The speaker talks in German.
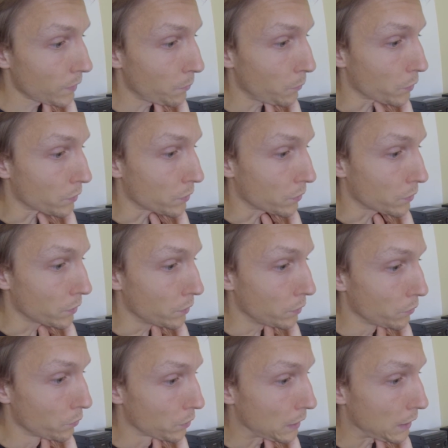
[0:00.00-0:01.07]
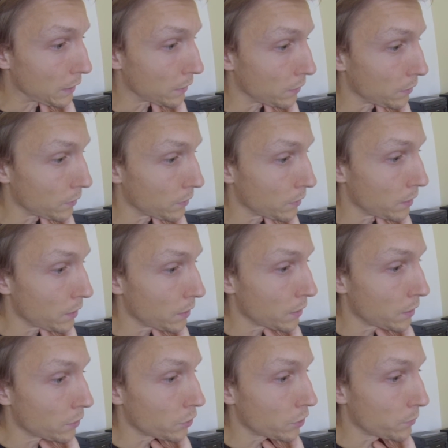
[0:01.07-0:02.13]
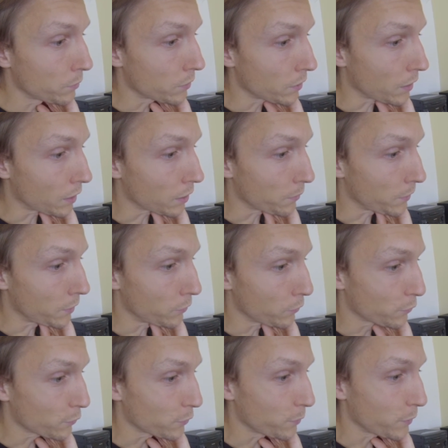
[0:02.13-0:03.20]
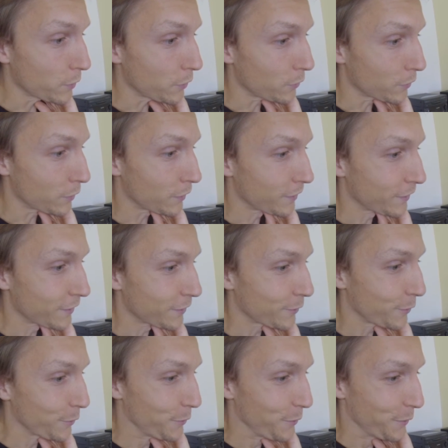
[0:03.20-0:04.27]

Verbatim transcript: Möchtest du den Newsletter? Nein. Stimmst du den allgemeinen Nutzungsbedingungen zu?